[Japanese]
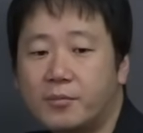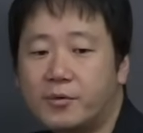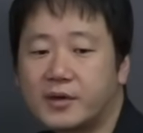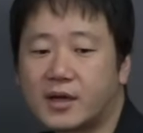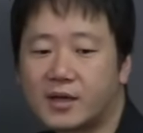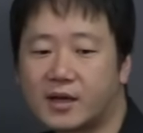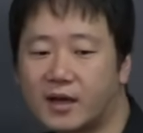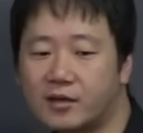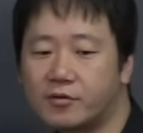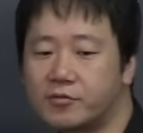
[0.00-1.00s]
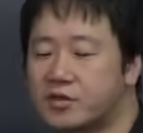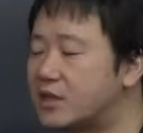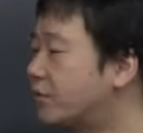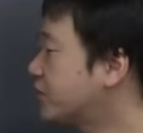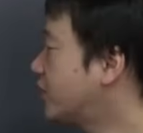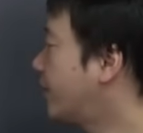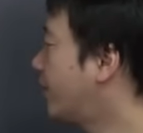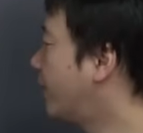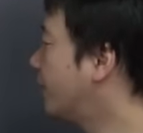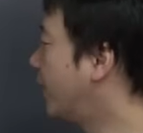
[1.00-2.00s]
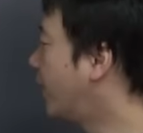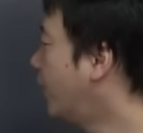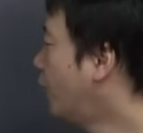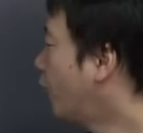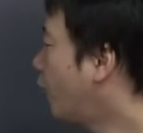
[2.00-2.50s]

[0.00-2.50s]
もう1回開墾し直した場合は、